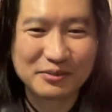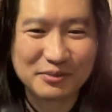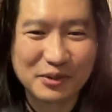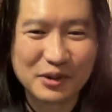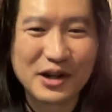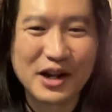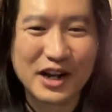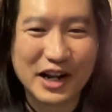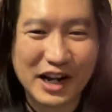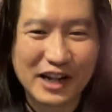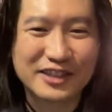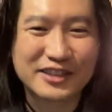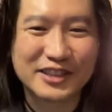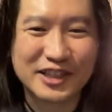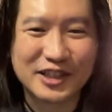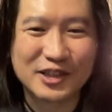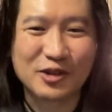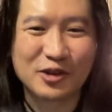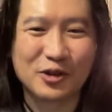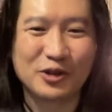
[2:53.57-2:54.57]
僕が学
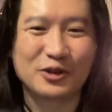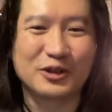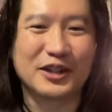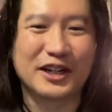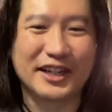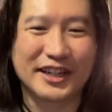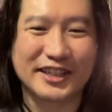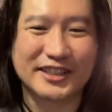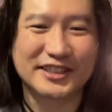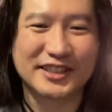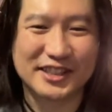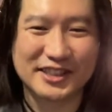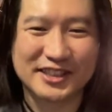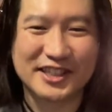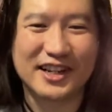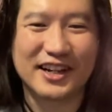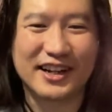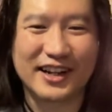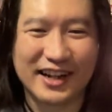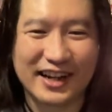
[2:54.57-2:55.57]
生の頃の話でし
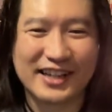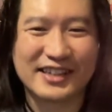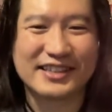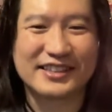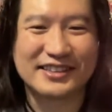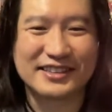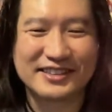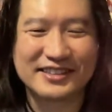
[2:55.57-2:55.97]
た。はい。